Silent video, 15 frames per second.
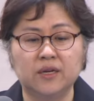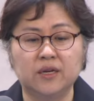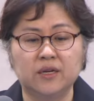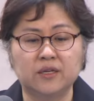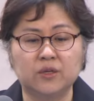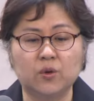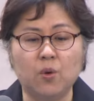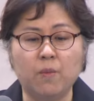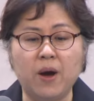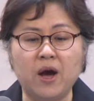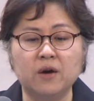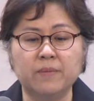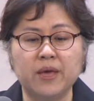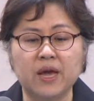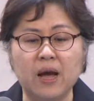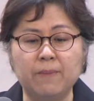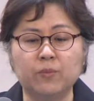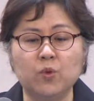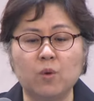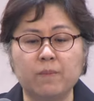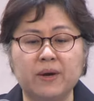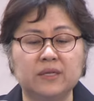그리고 마음에
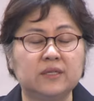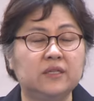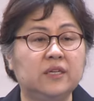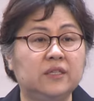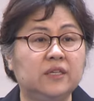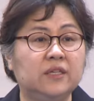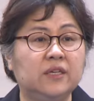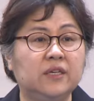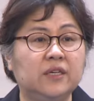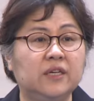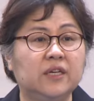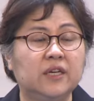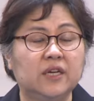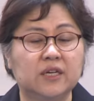감동받은 이들이